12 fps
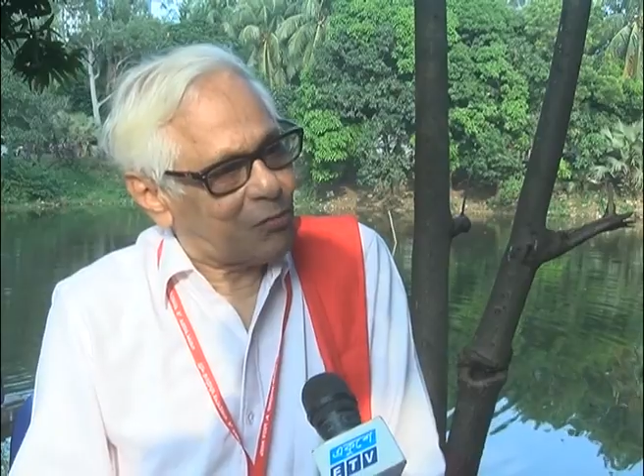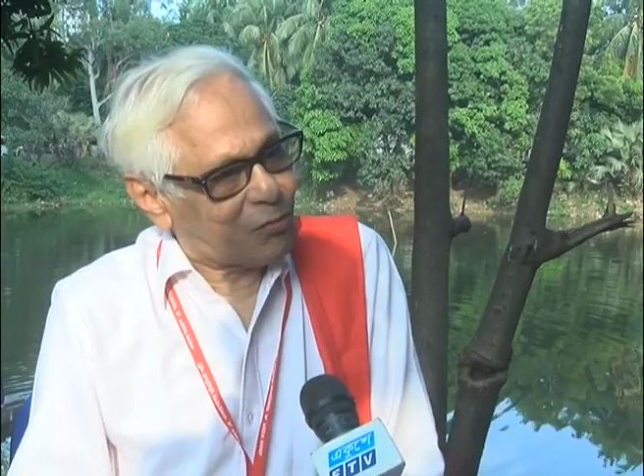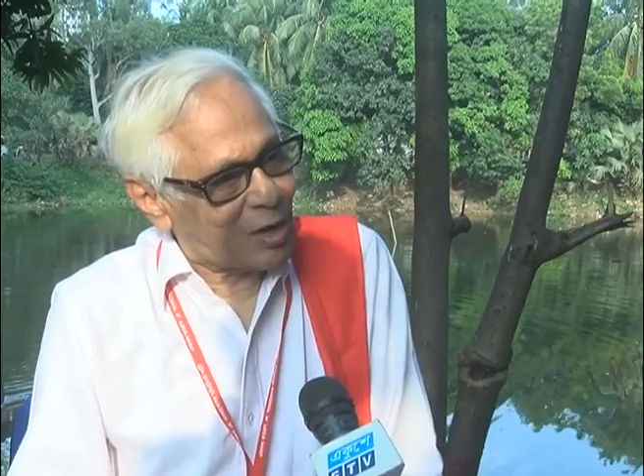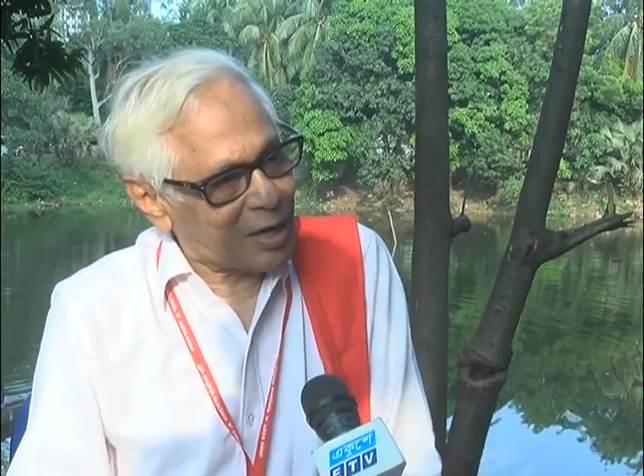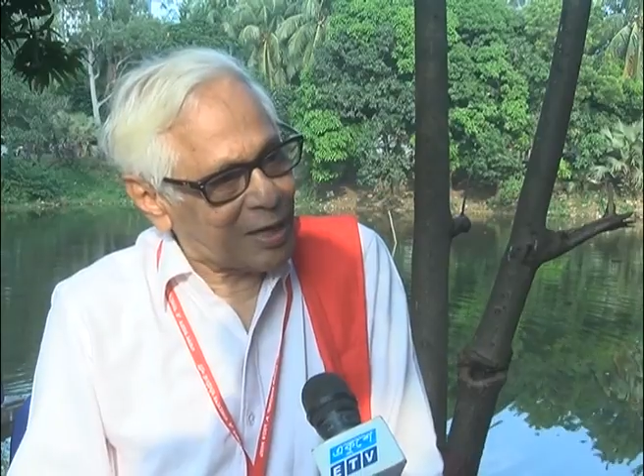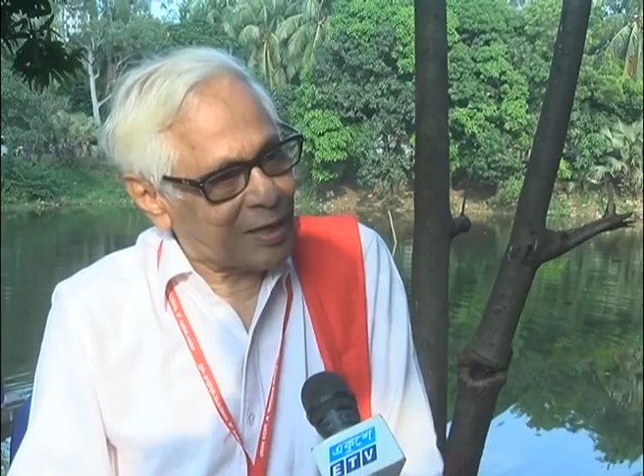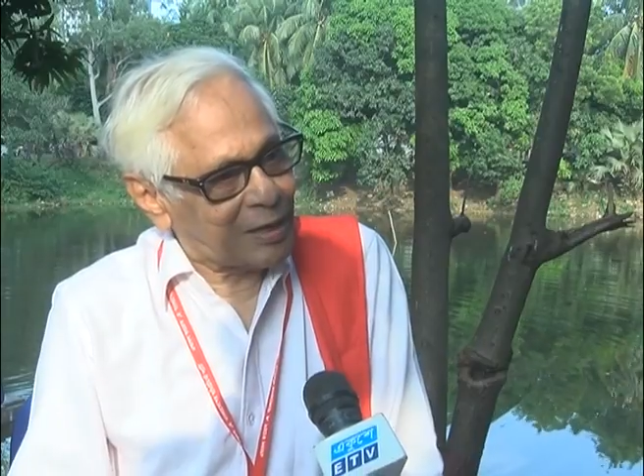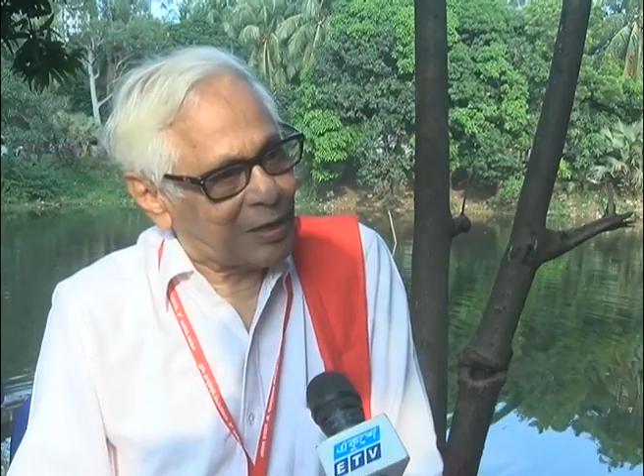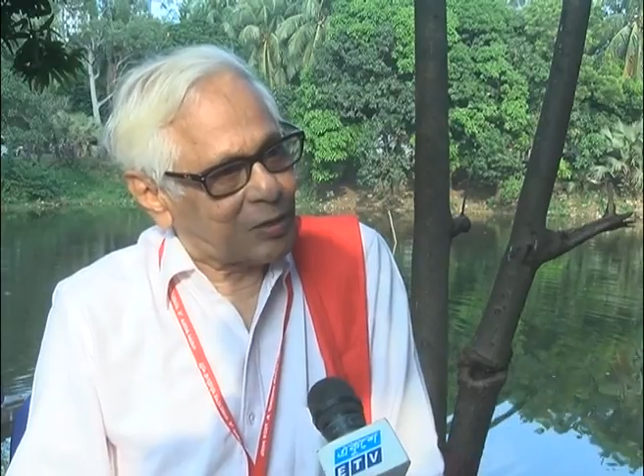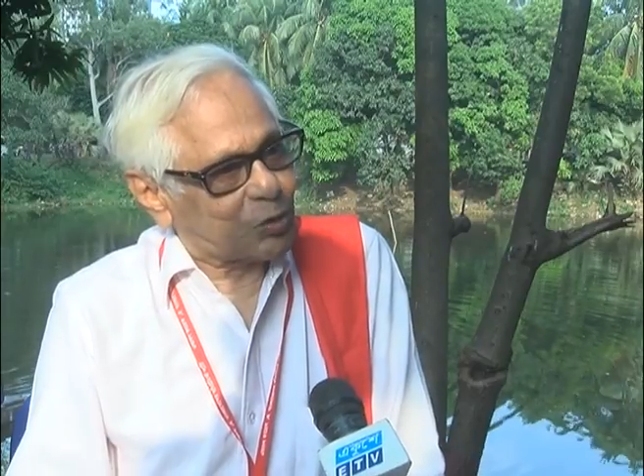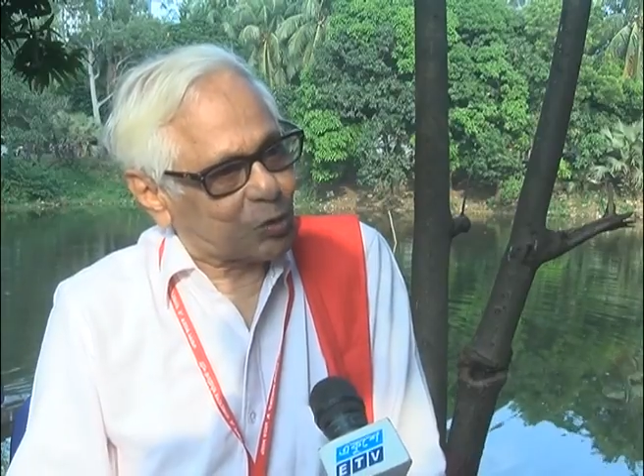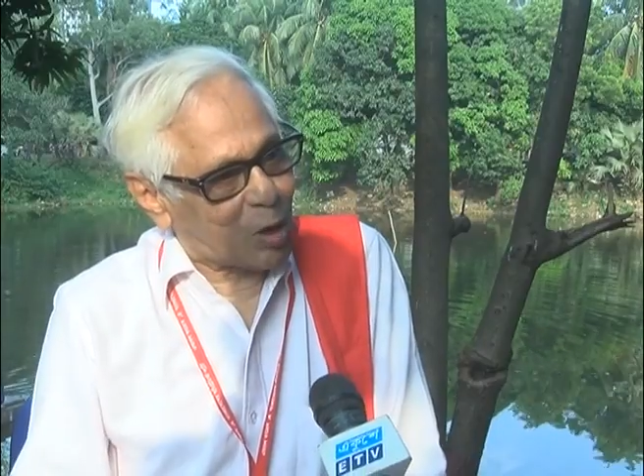ফলে
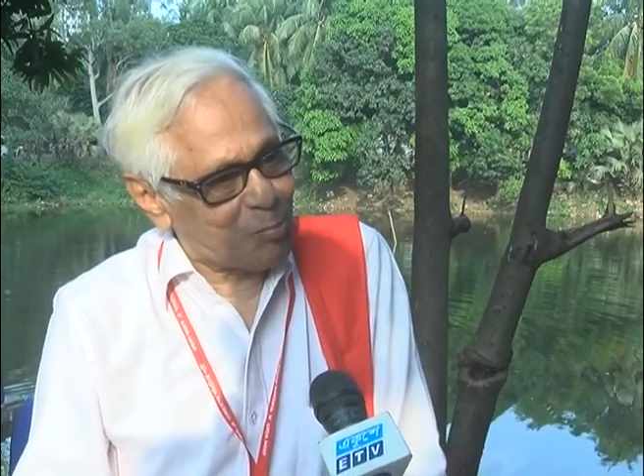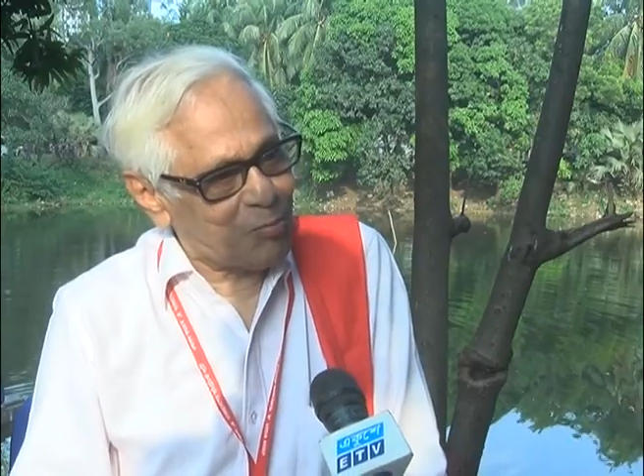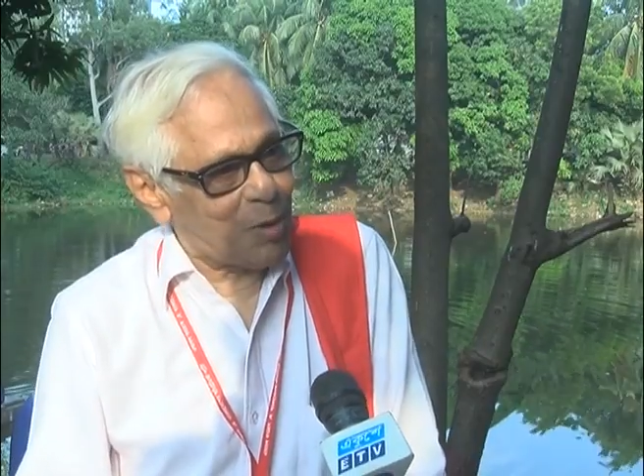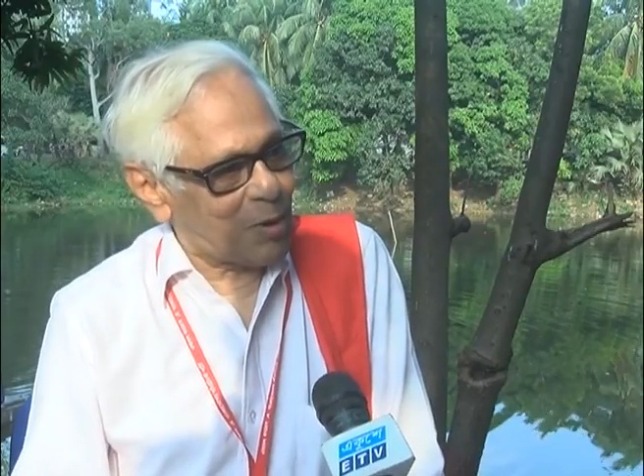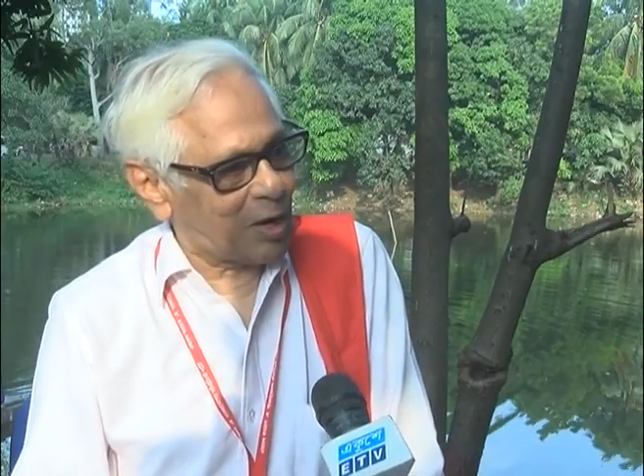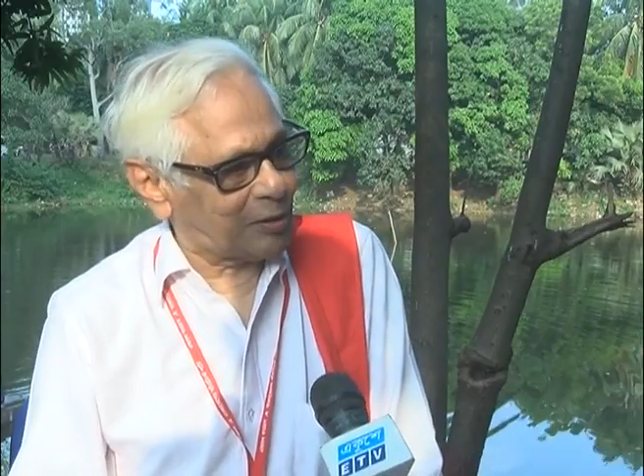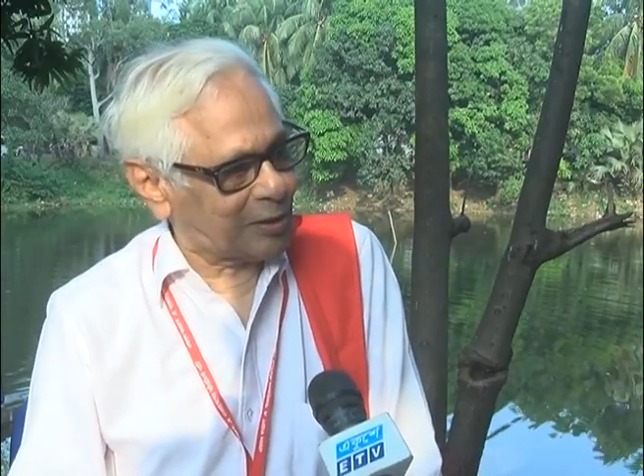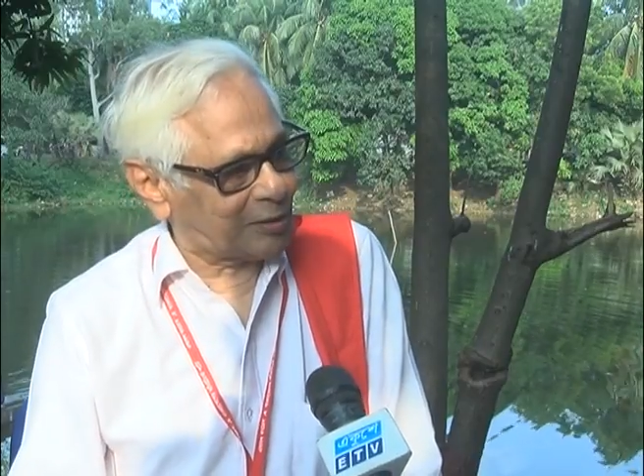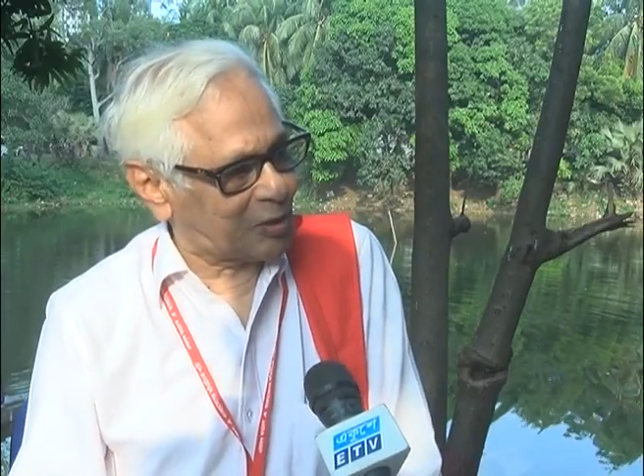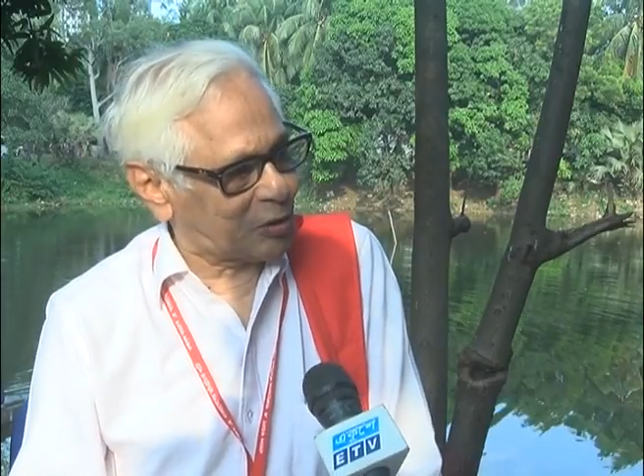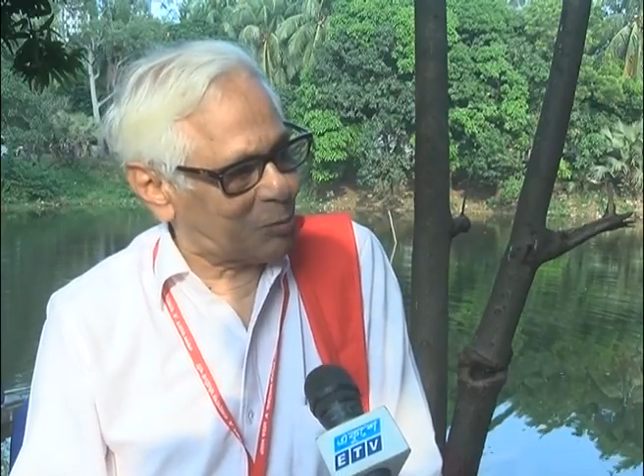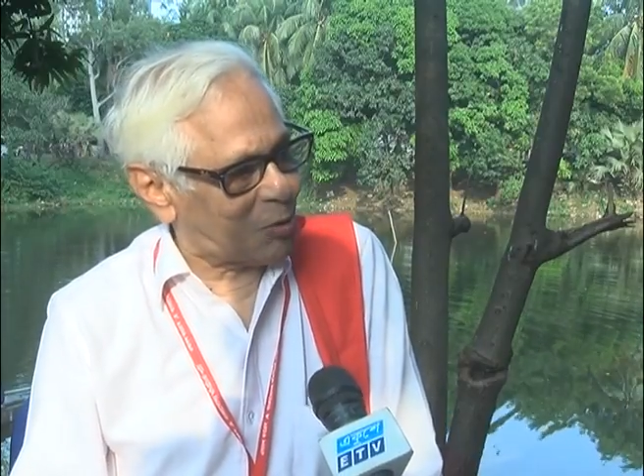সম্ভাবনার দিক
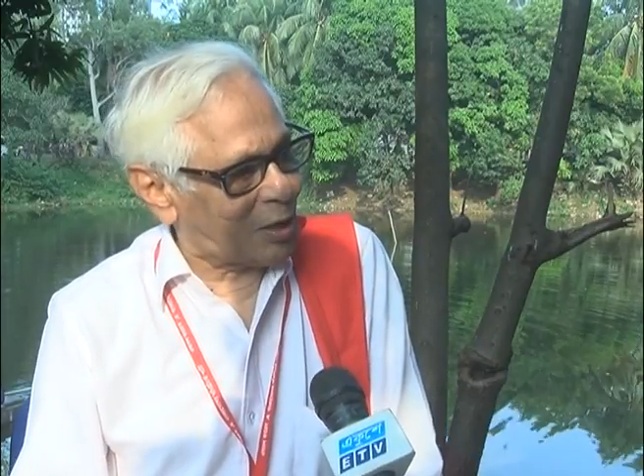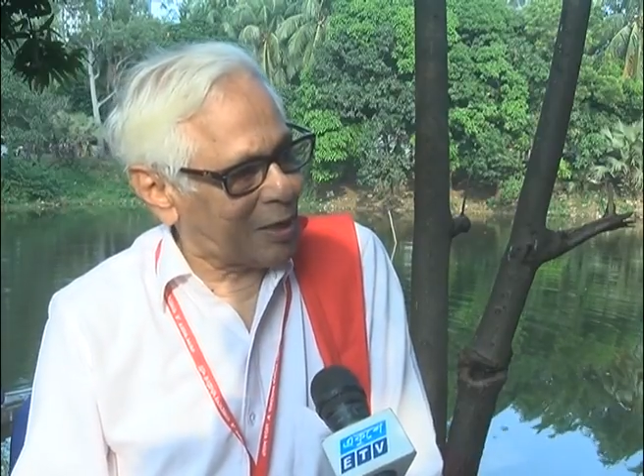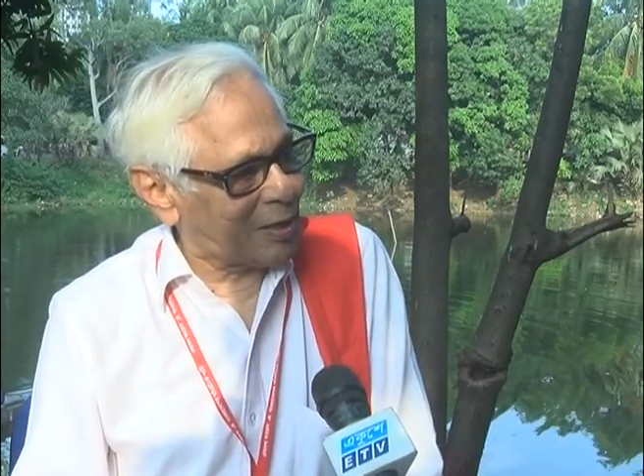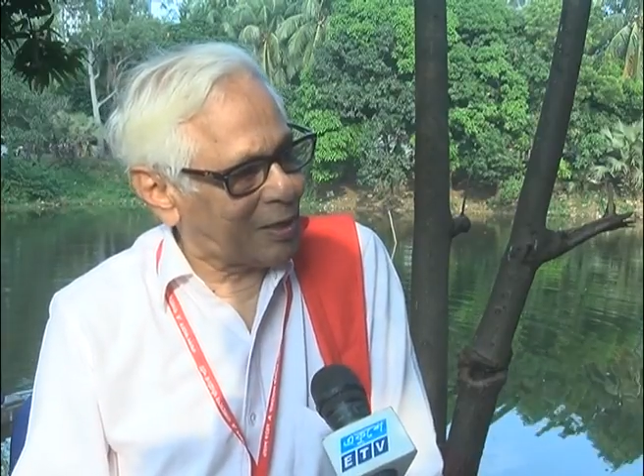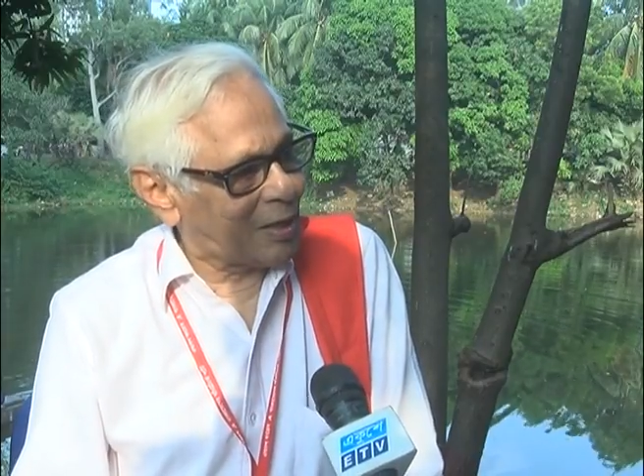থেকে যদি বলেন